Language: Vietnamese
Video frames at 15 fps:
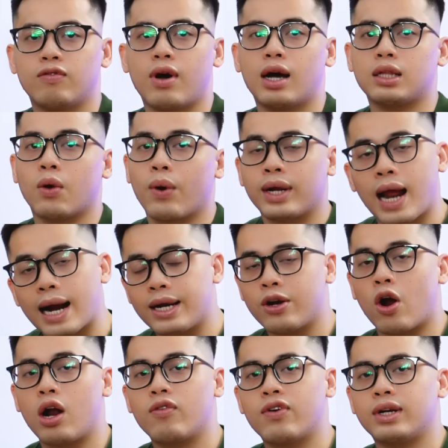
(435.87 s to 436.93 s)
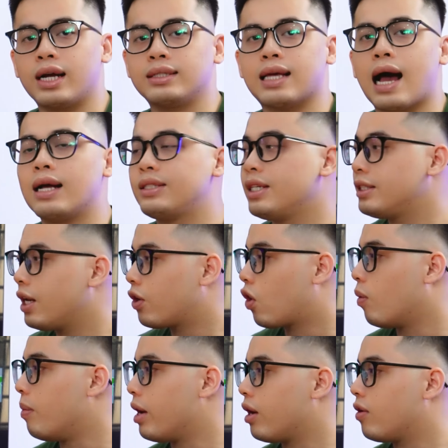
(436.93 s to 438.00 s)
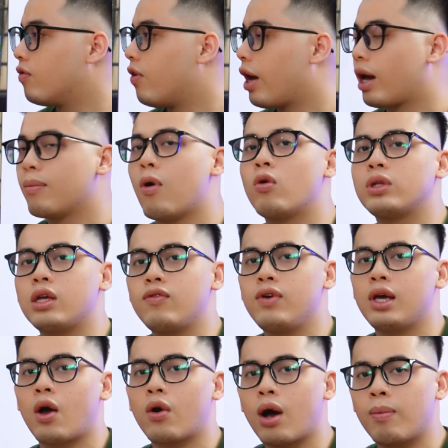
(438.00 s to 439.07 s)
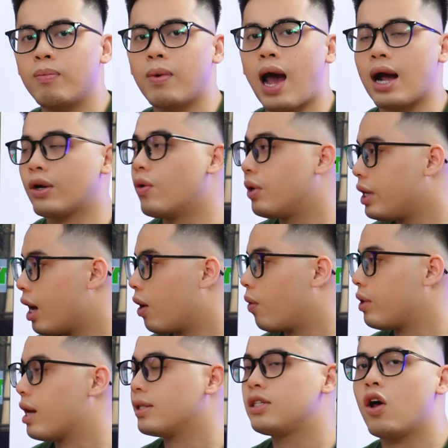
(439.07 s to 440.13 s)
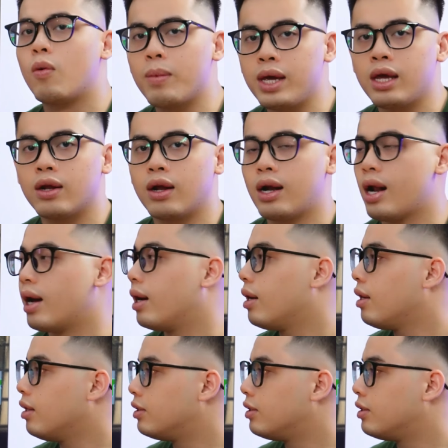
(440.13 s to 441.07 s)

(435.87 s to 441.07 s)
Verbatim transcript: và tổng kết lại thì đó là phần đánh giá chi tiết của mình về cái mẫu TV cao cấp hàng nội địa của nhà Xiaomi đó là